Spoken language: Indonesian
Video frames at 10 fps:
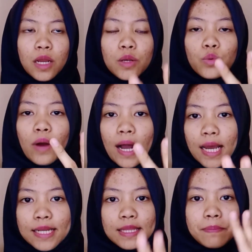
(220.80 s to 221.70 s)
dua
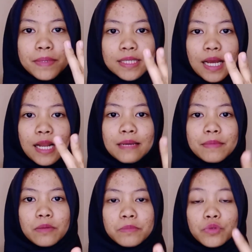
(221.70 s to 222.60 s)
kali tapi sekali
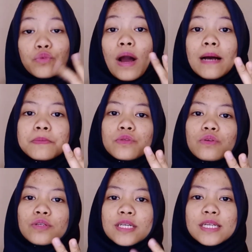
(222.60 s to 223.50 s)
minum tuh dua
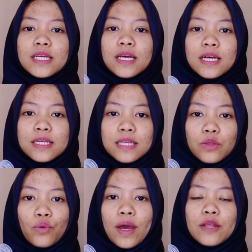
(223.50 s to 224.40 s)
kapsul jadi
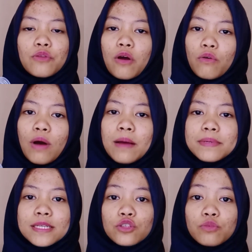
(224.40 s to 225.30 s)
satu hari itu aku
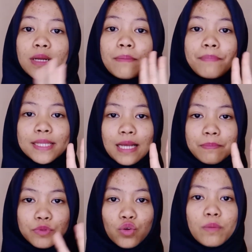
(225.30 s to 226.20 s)
habisnya cuma empat
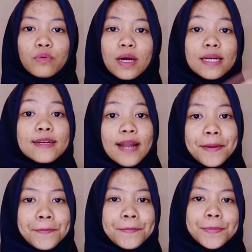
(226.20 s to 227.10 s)
kapsul bukan enam
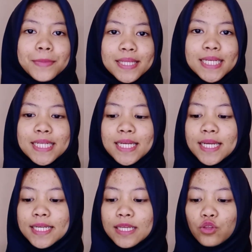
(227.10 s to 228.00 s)

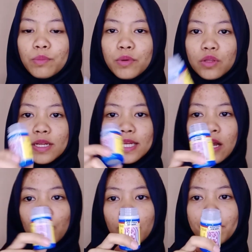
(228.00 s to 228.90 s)
jadi satu botol ini
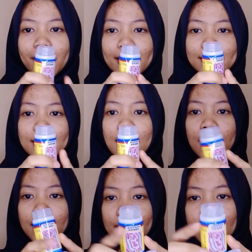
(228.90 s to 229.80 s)
aku pakai tiga
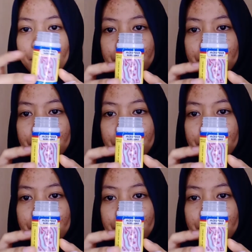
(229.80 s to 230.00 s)
hari